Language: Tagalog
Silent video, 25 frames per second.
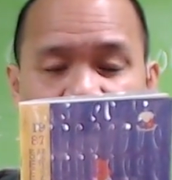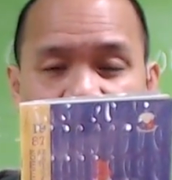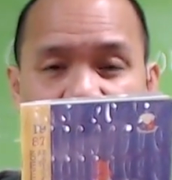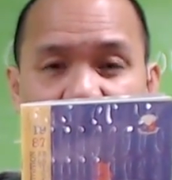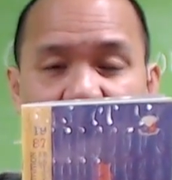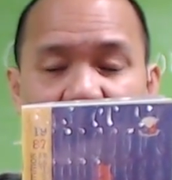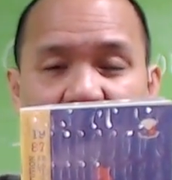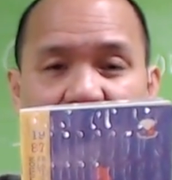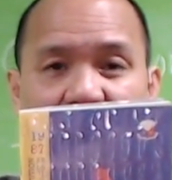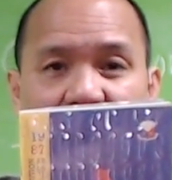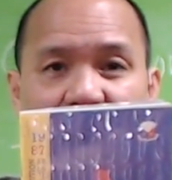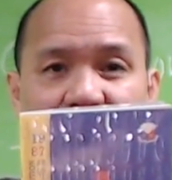Ano
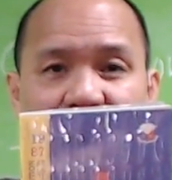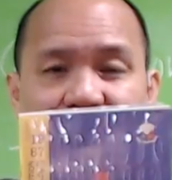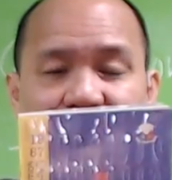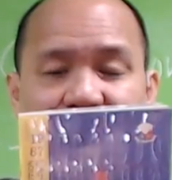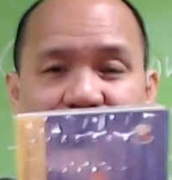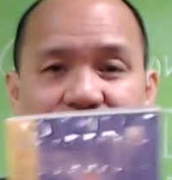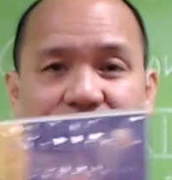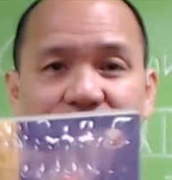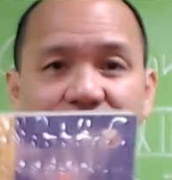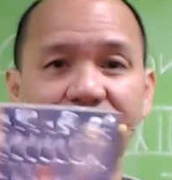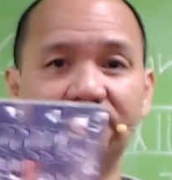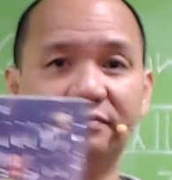to?
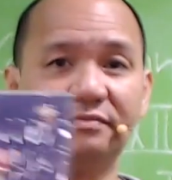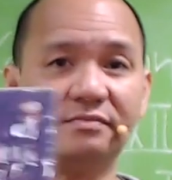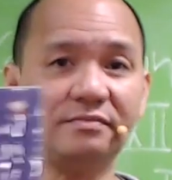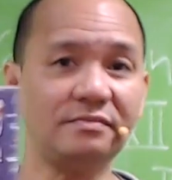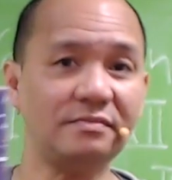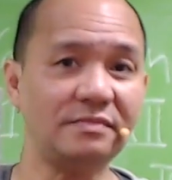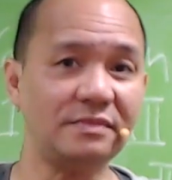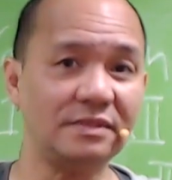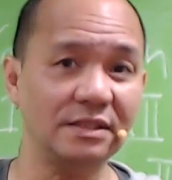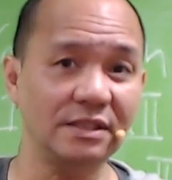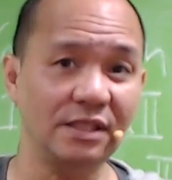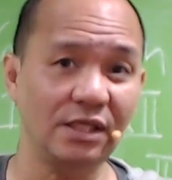
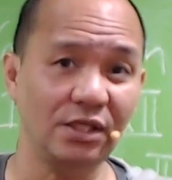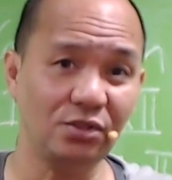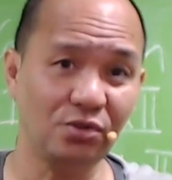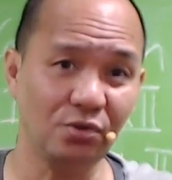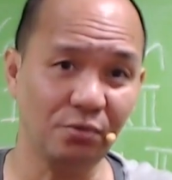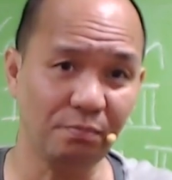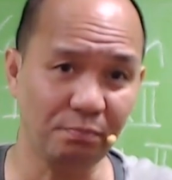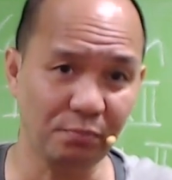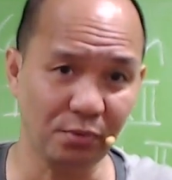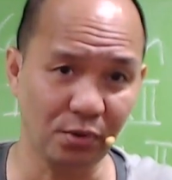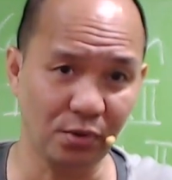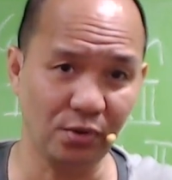Ito
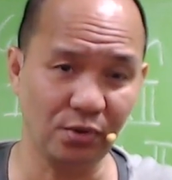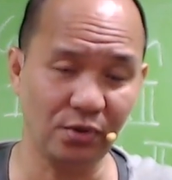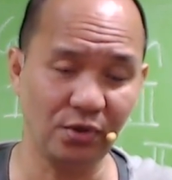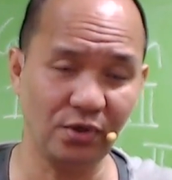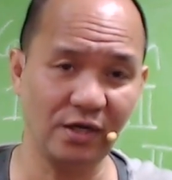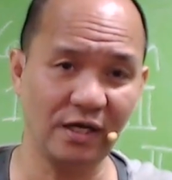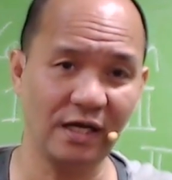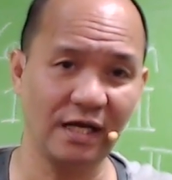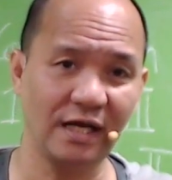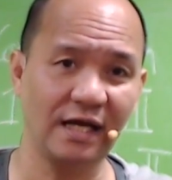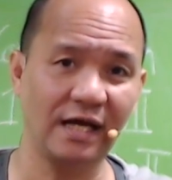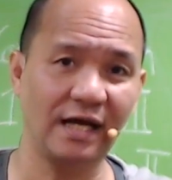po
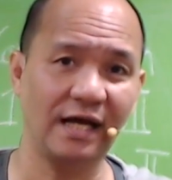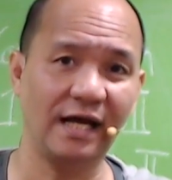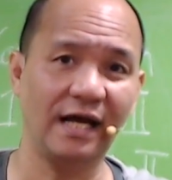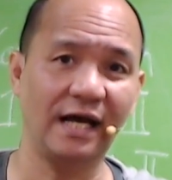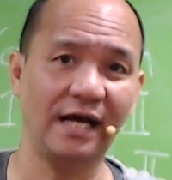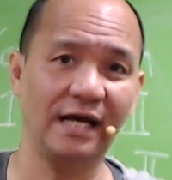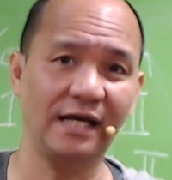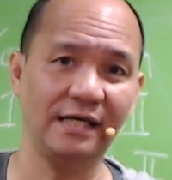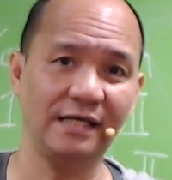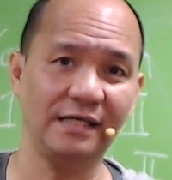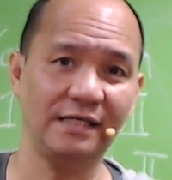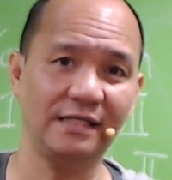
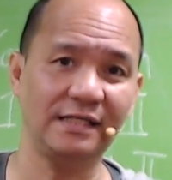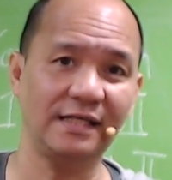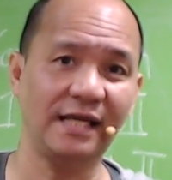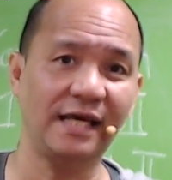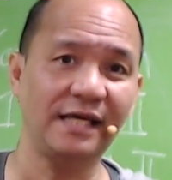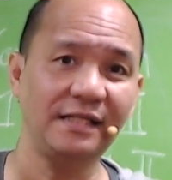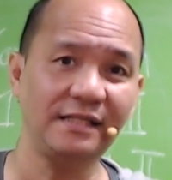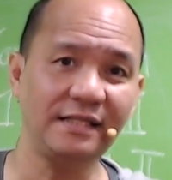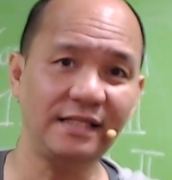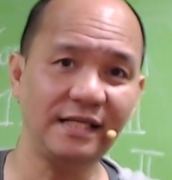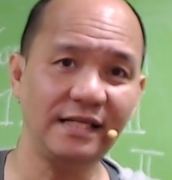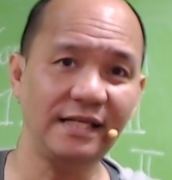ay
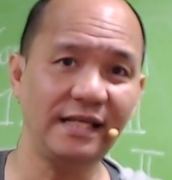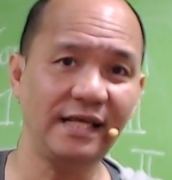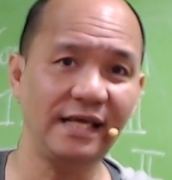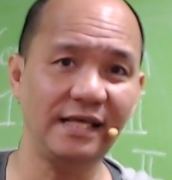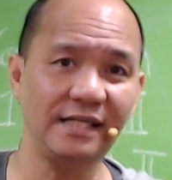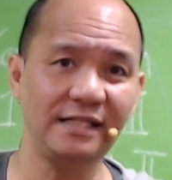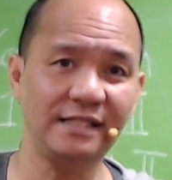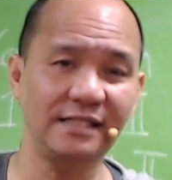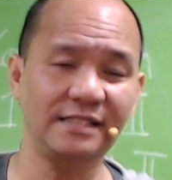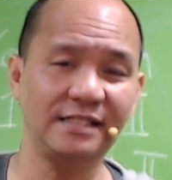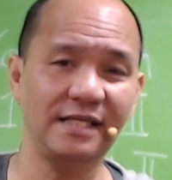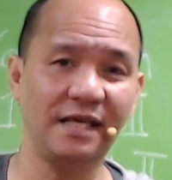
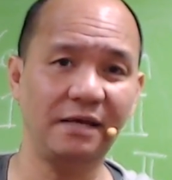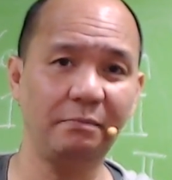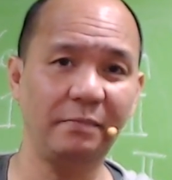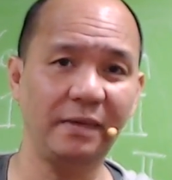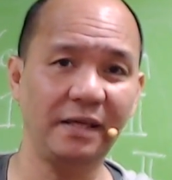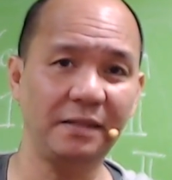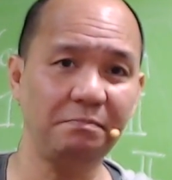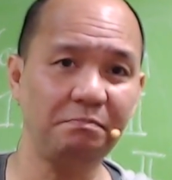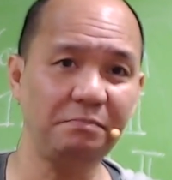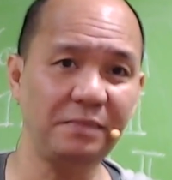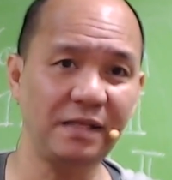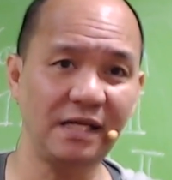
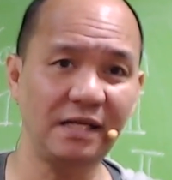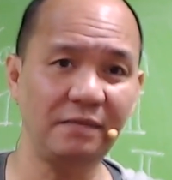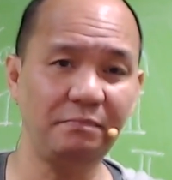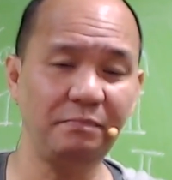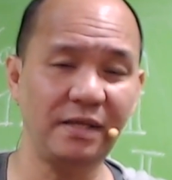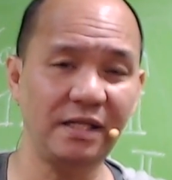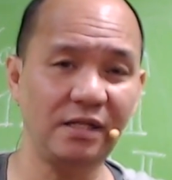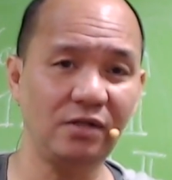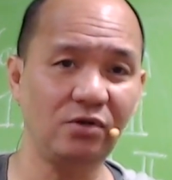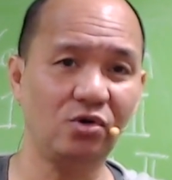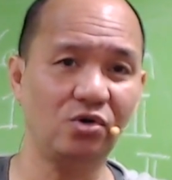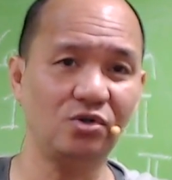1987
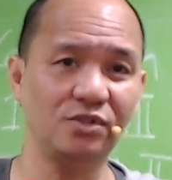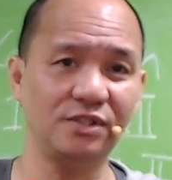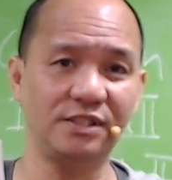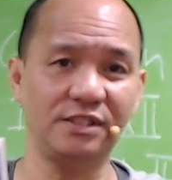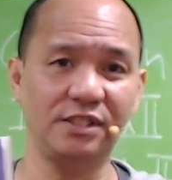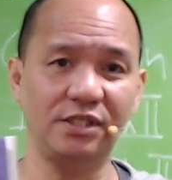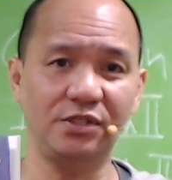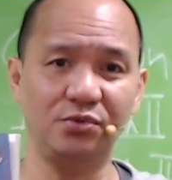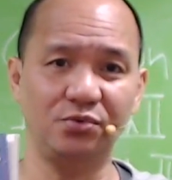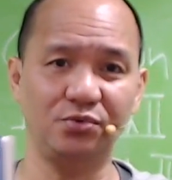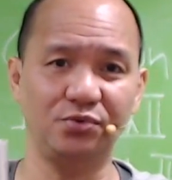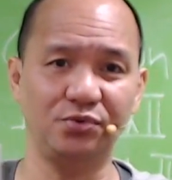Philippine
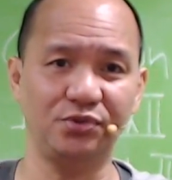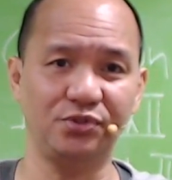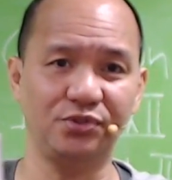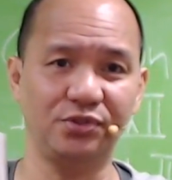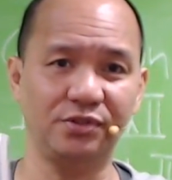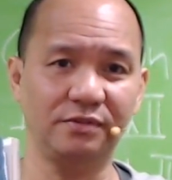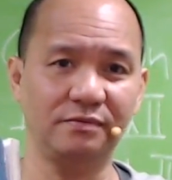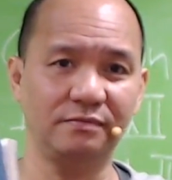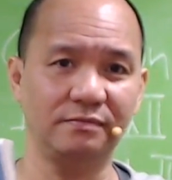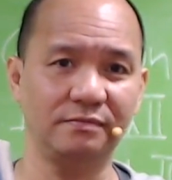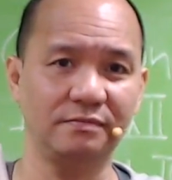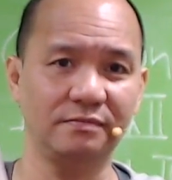
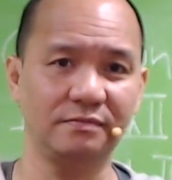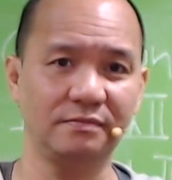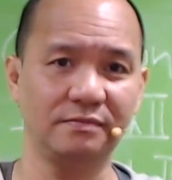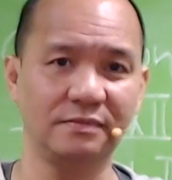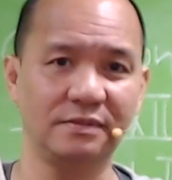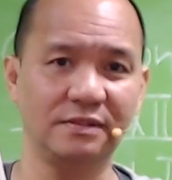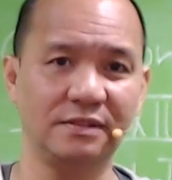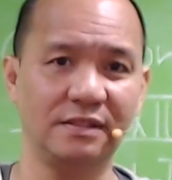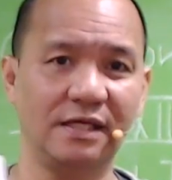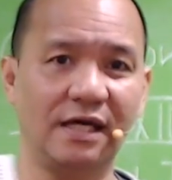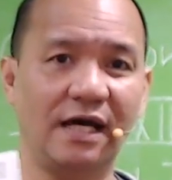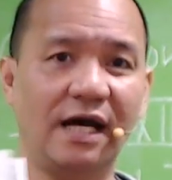Constitution.
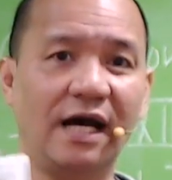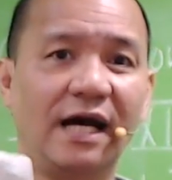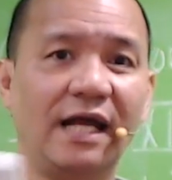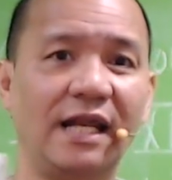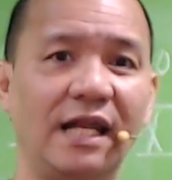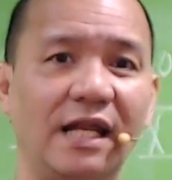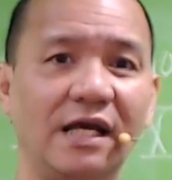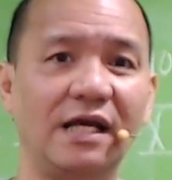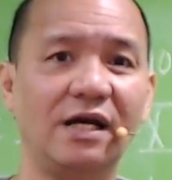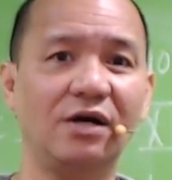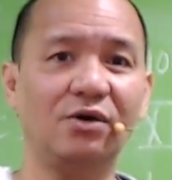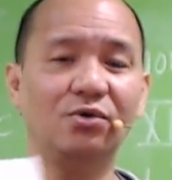Ang
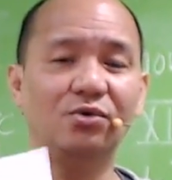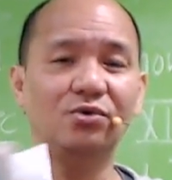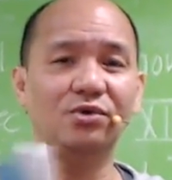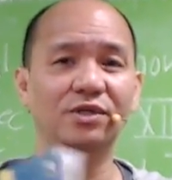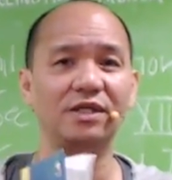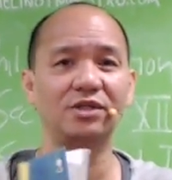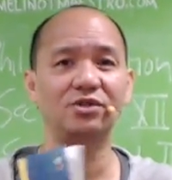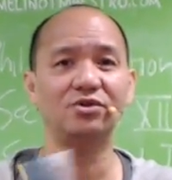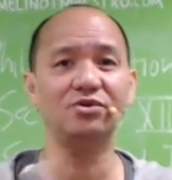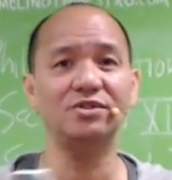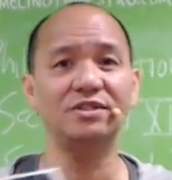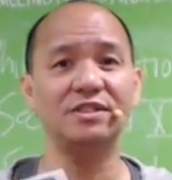halaga ho
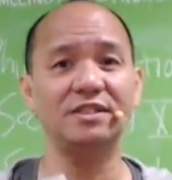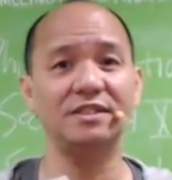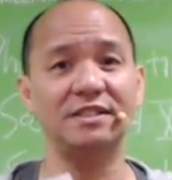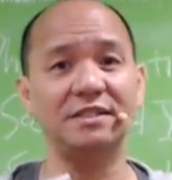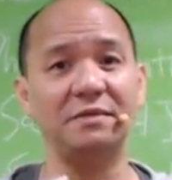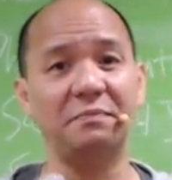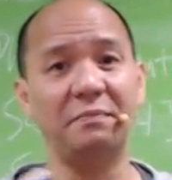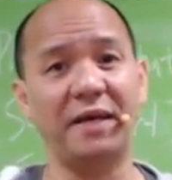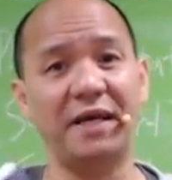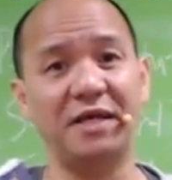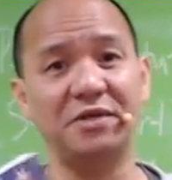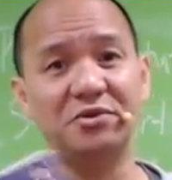nito
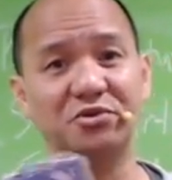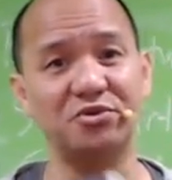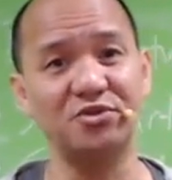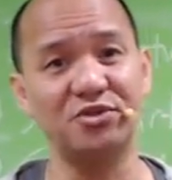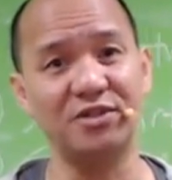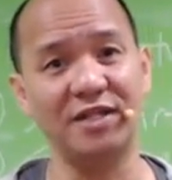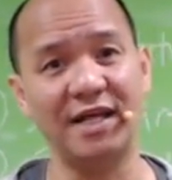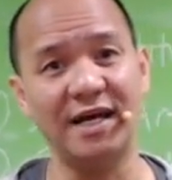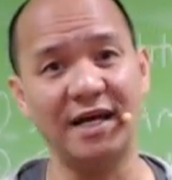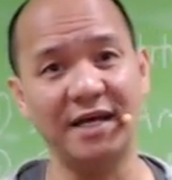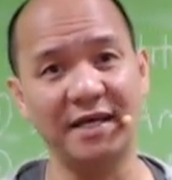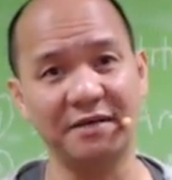60 pesos
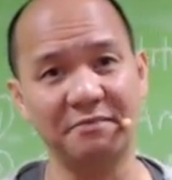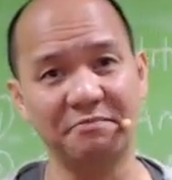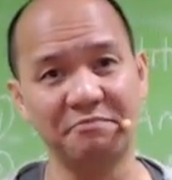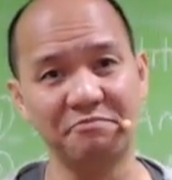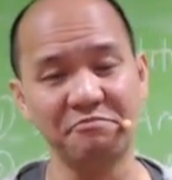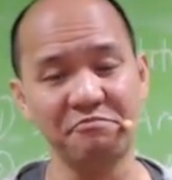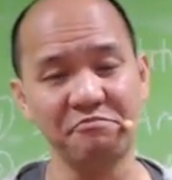lang eh.